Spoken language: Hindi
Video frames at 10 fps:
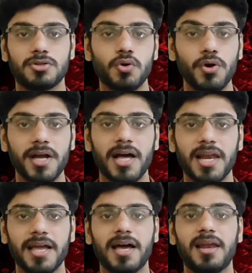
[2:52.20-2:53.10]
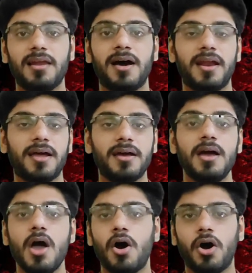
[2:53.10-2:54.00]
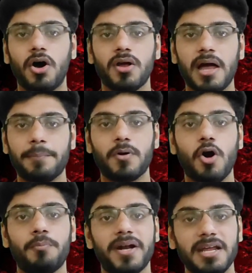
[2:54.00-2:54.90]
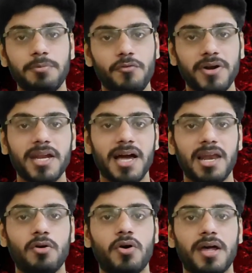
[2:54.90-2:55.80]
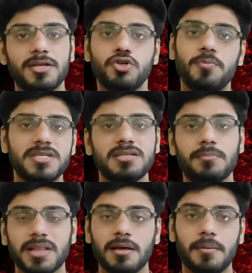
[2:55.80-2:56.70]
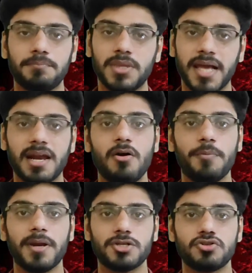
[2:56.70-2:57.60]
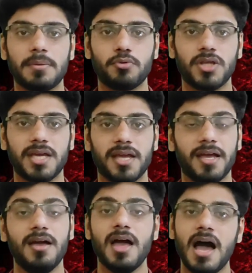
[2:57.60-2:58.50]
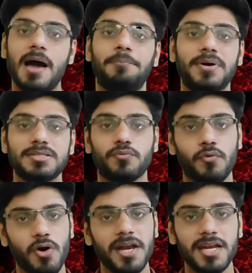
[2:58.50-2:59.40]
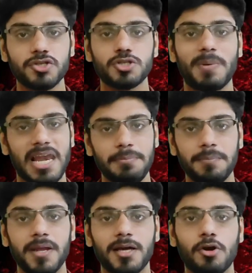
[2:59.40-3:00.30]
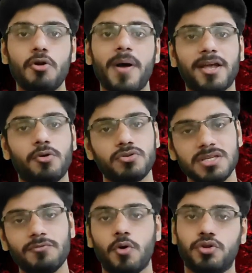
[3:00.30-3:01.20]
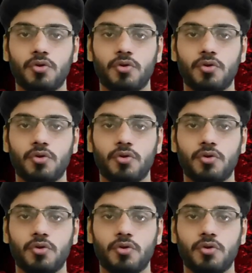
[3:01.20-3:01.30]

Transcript: सोल्ड निकालने का आ रहा है और आपको ऑपरेटिंग प्रॉफिट निकालने को आ रहा है जो भी चीज मतलब आप देखना वहां पे रेशियोज आपको दिखेंगे आप बस वो वाले रेशियोज पहले प्रिपेयर करो और बाकी को सिर्फ गो